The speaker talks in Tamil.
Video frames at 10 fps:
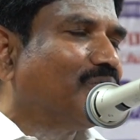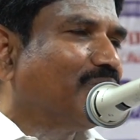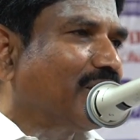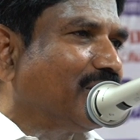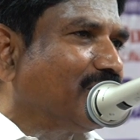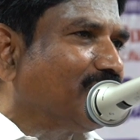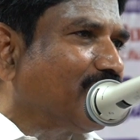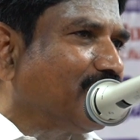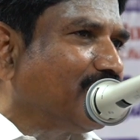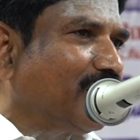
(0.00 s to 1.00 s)
மறைந்தவர்
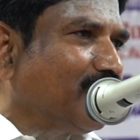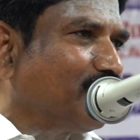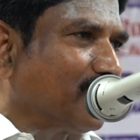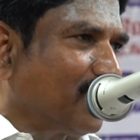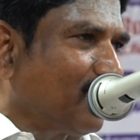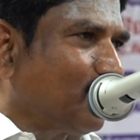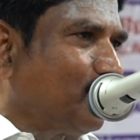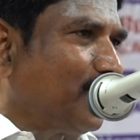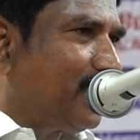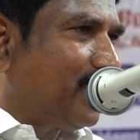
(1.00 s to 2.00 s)
ஐயா என்பதுதான்
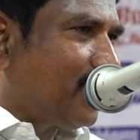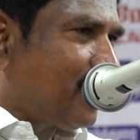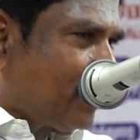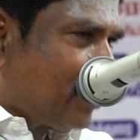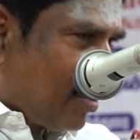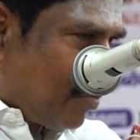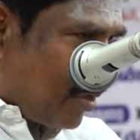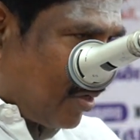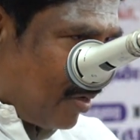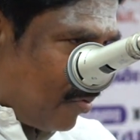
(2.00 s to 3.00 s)
உண்மை
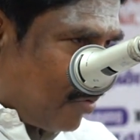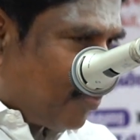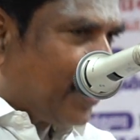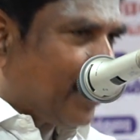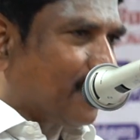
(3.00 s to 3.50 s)
நிதர்சனமான உண்மை